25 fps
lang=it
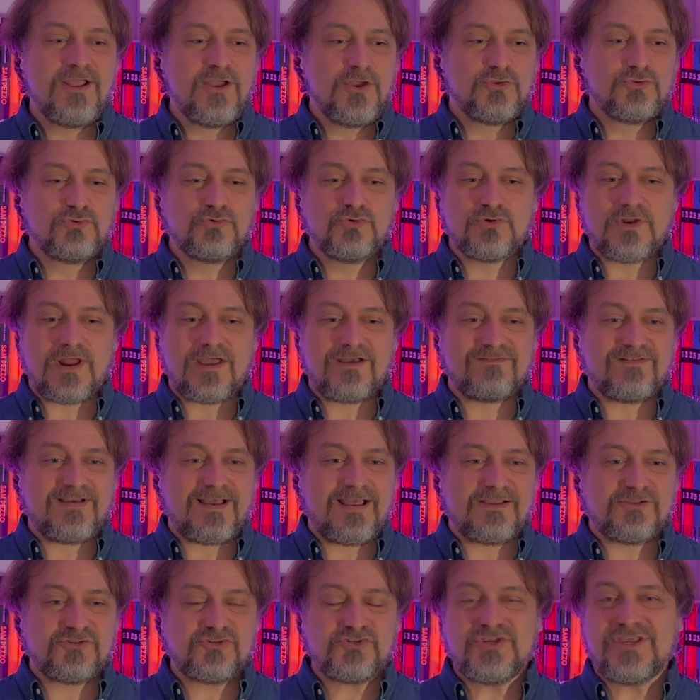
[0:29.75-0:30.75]

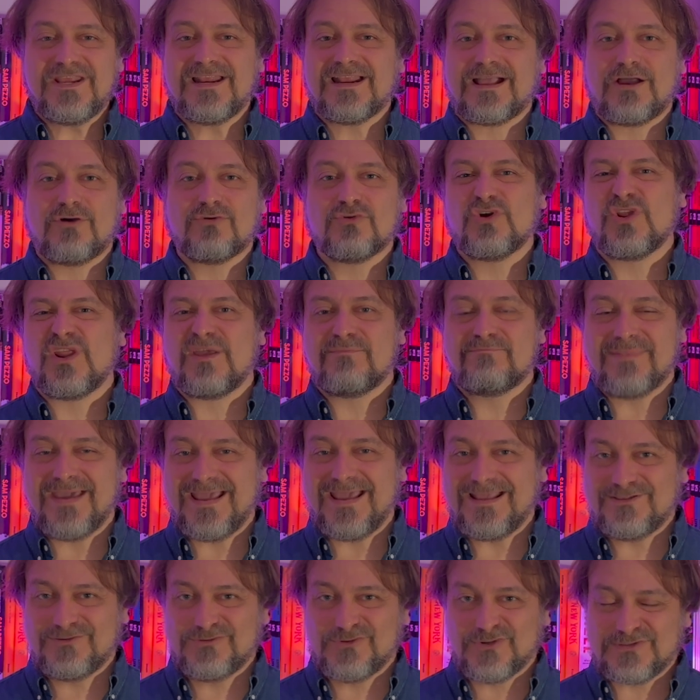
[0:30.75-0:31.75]
Durava circa un'ora e
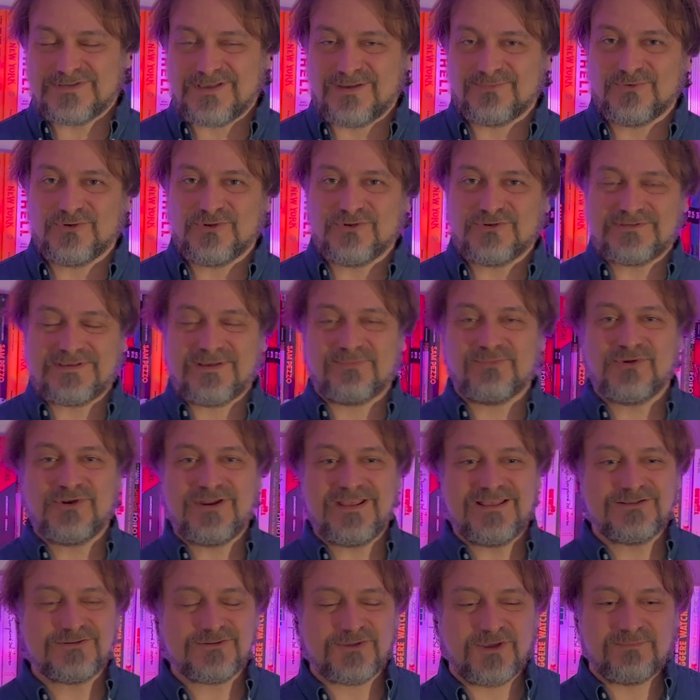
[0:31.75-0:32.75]
mezzo, siamo, siamo lì
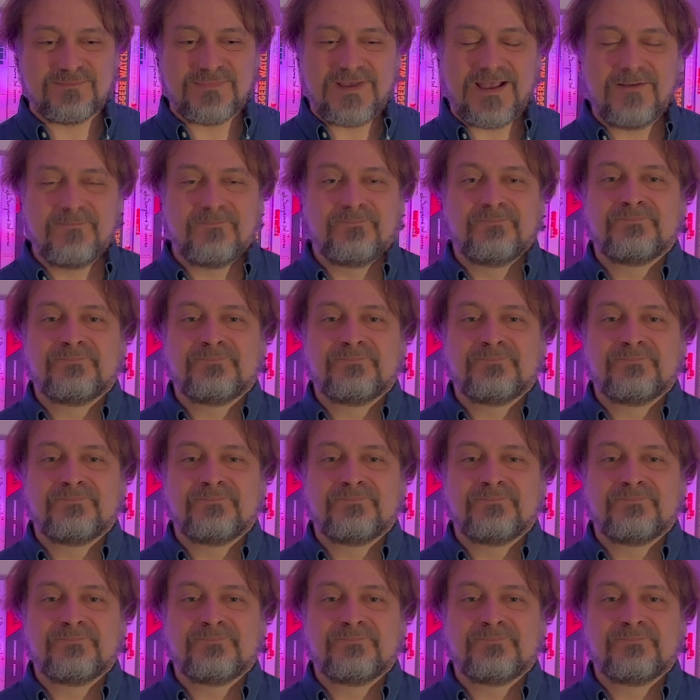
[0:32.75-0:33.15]
insomma.